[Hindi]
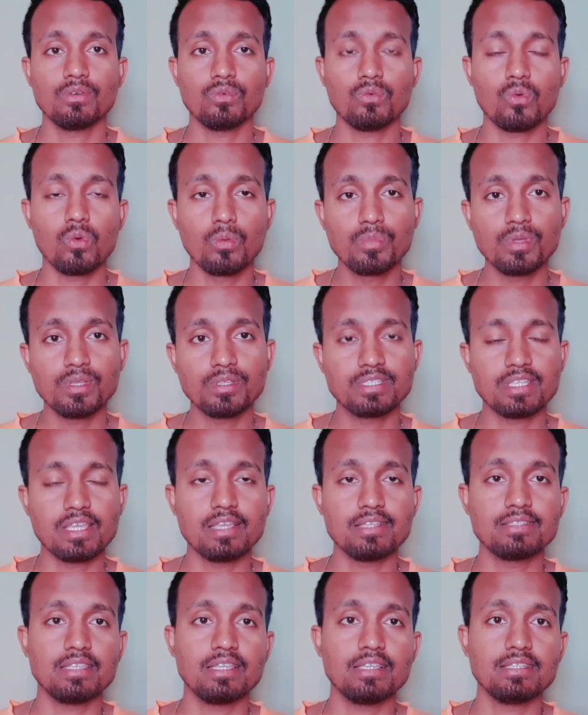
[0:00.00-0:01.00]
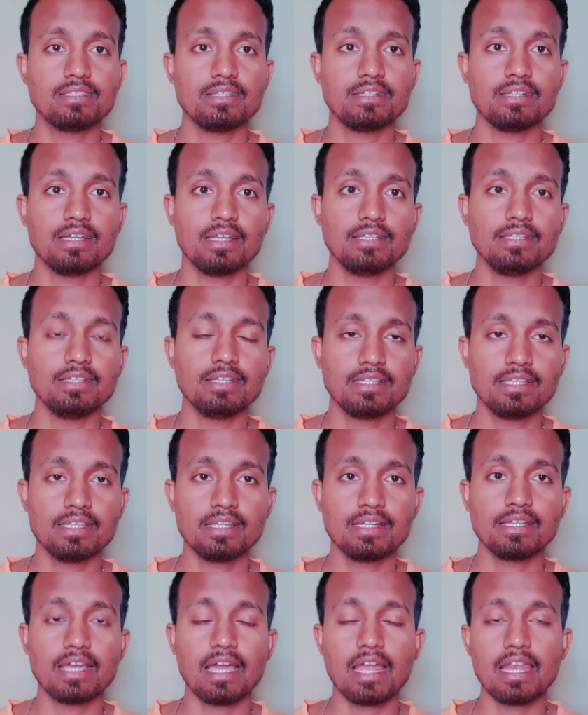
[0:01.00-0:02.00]
वो भी सही सही से डालिए
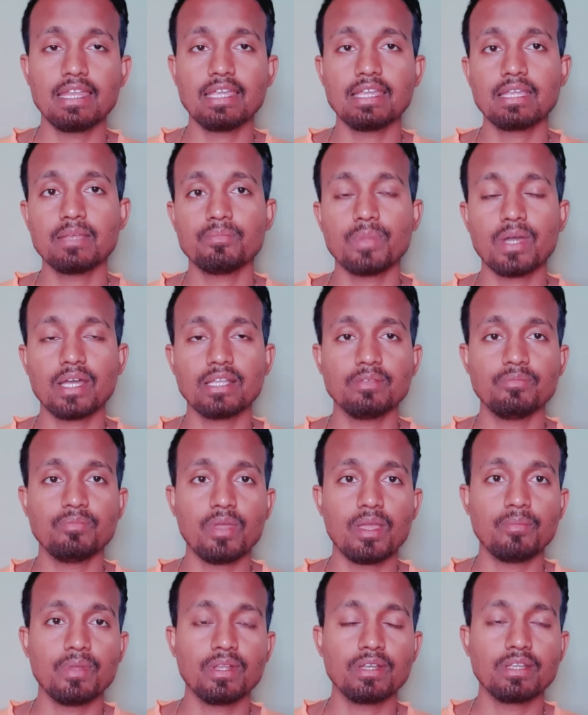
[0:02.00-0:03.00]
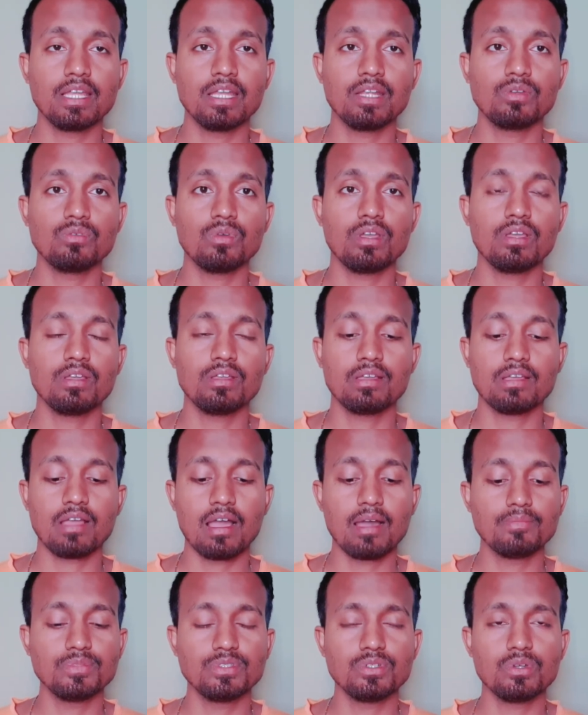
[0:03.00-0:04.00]
ठीक है डालने के बाद पेमेंट गेटवे
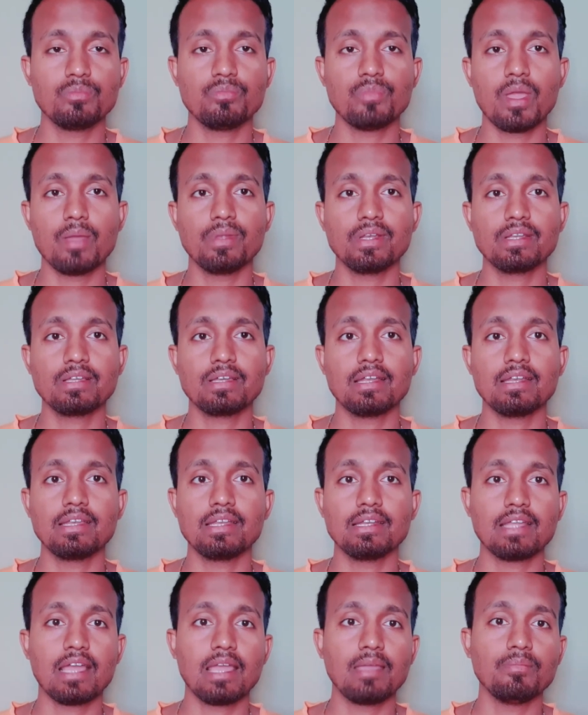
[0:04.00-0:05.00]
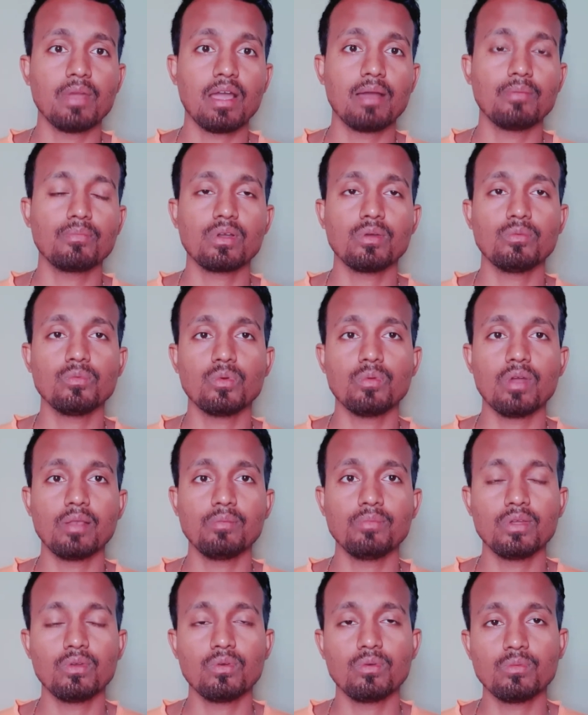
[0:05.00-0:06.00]
आप जो पेमेंट करने टाइम आपका मोबाइल
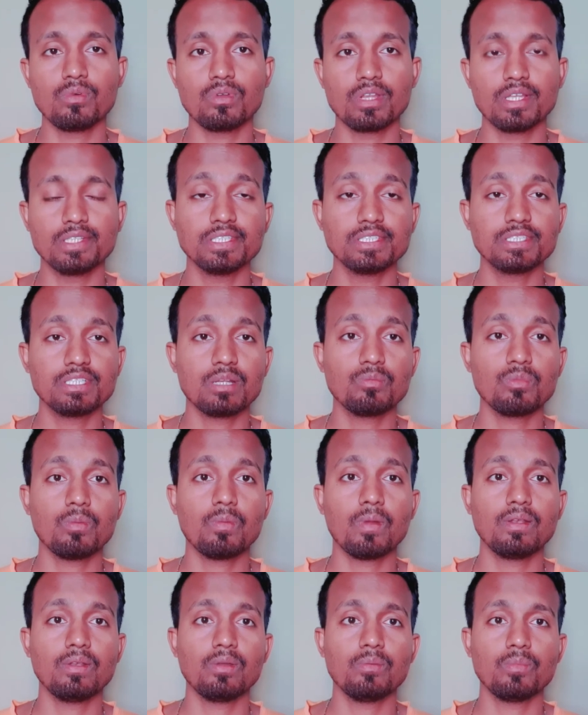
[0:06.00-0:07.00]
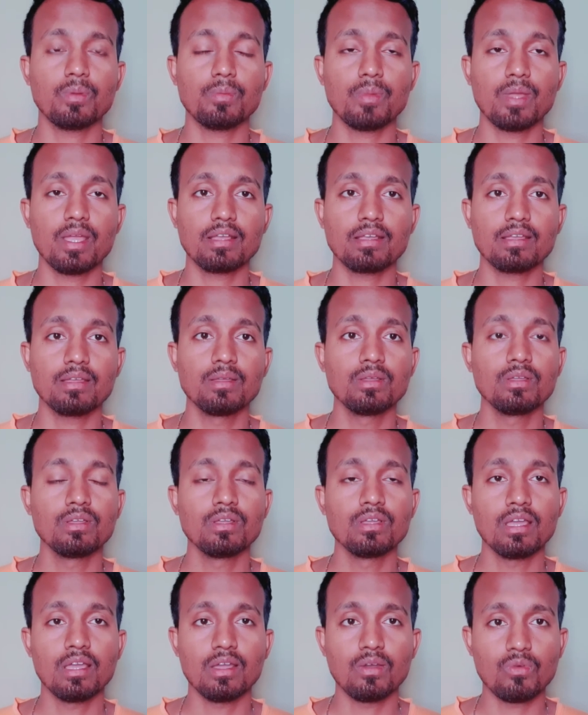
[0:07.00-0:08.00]
में रजिस्टर मोबाइल नंबर में एक
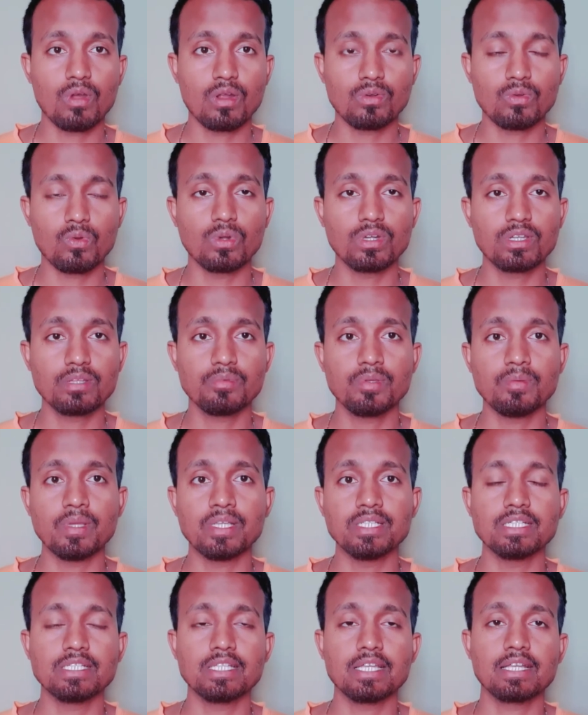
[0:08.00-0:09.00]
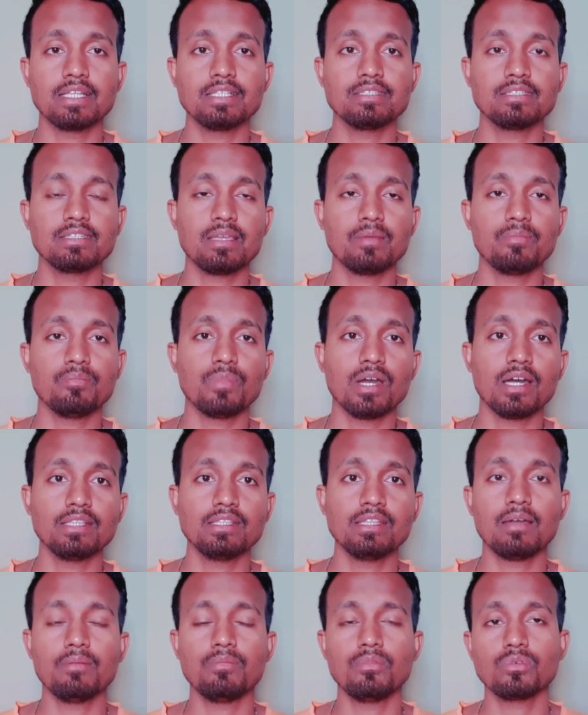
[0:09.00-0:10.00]
वहाँ ओ भेजा जाएगा इसके बाद
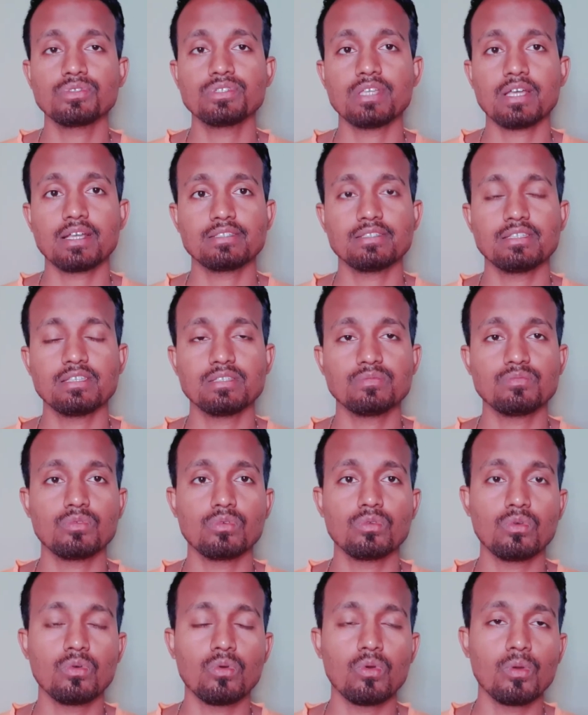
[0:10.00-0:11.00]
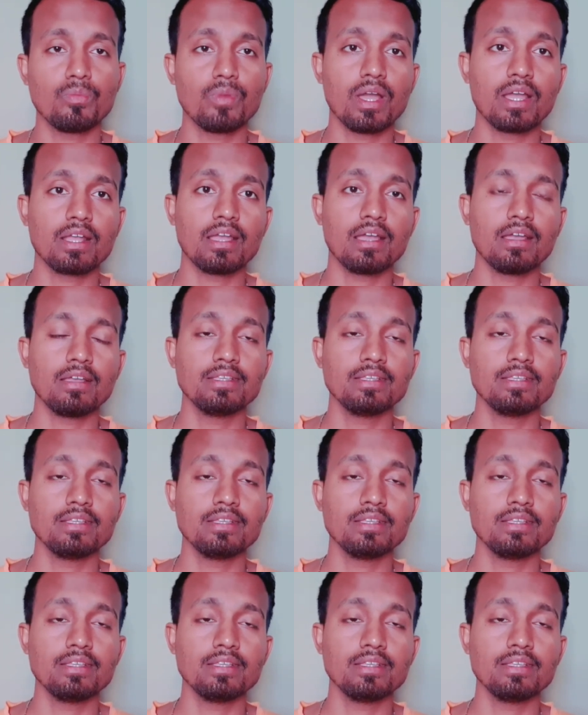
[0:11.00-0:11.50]
ही आप लोग सक्सेसफुल हो पाएगा